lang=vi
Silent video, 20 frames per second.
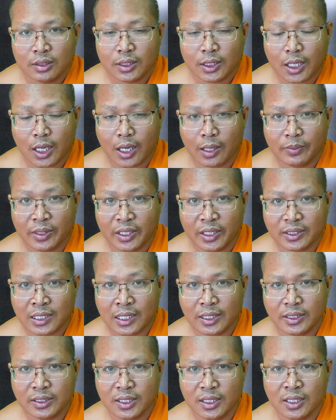hà mấy
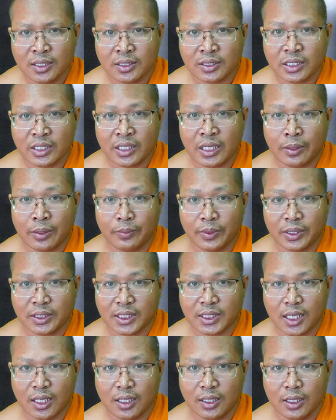thầy dương chỉ nét bờ
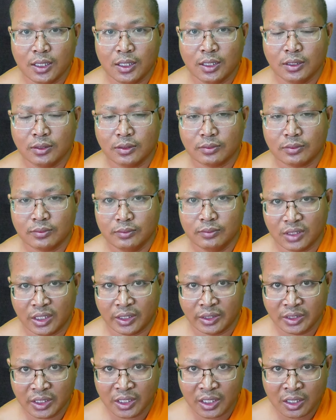sờ lơ
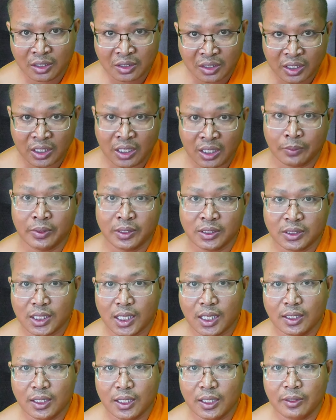dương chỉ nét bờ
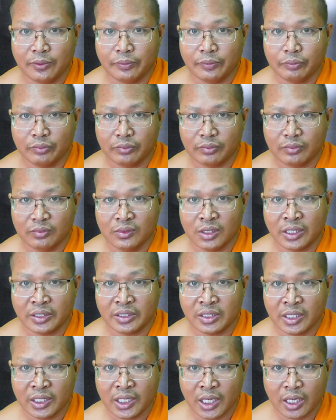sờ lơ
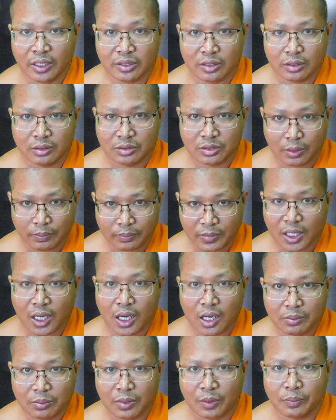chỉ nét chồng
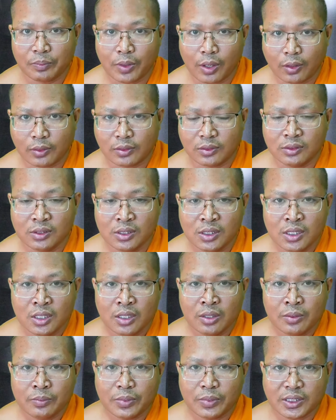baron bầm phật
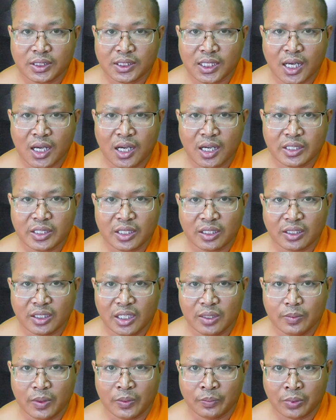bờ sờ chỉ
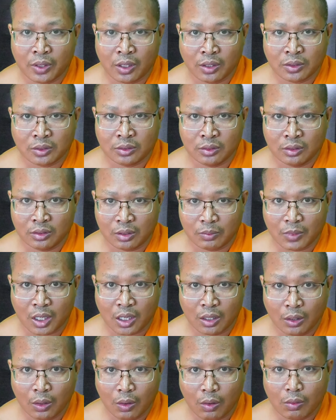ti bầm phật rồi
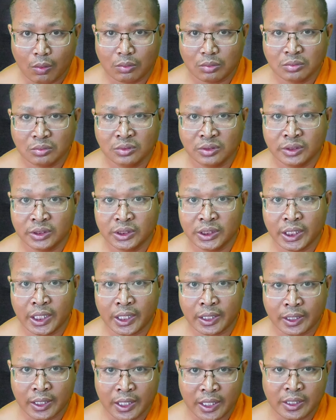bỏ lô
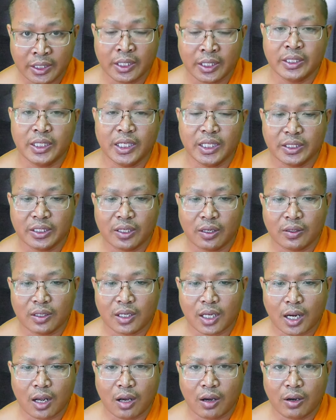chiết này chỉ chiết chồng
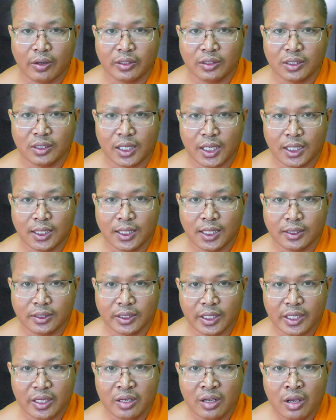còi ấy lâu
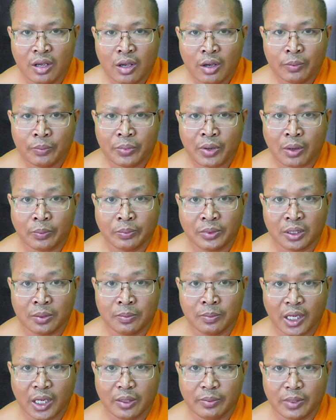đấy phốt
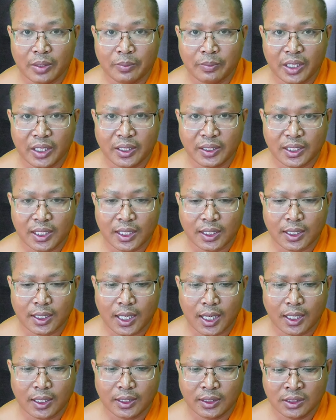thay mình miền tiệt
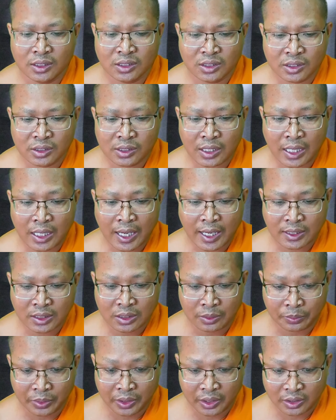lời nó cứ
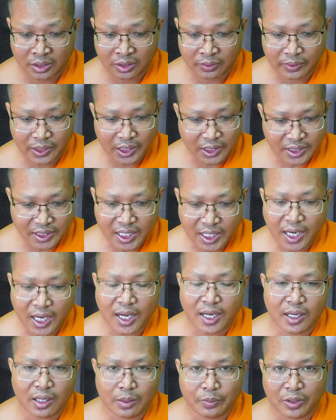asaphi savia
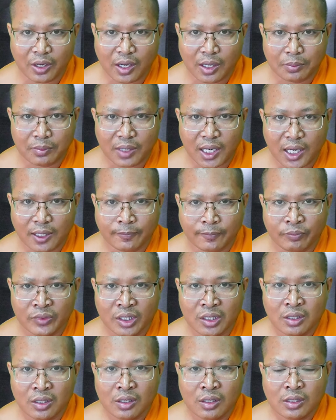cha để vợ ông ban
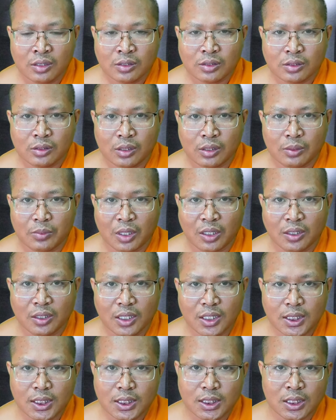bẩn
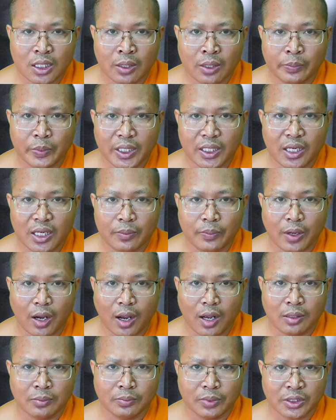lư nào về để vợ
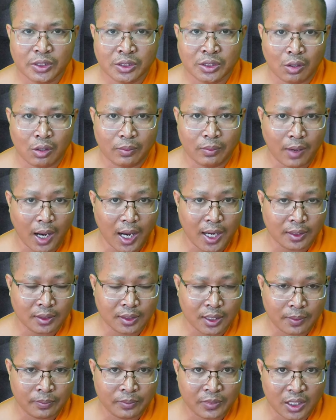ông bờ sốt ban
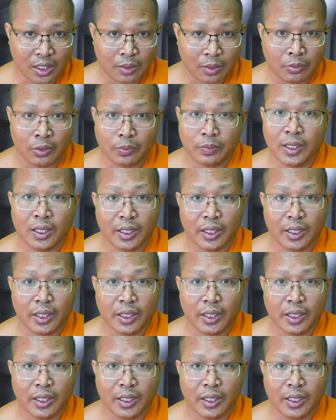trầm từ mỗi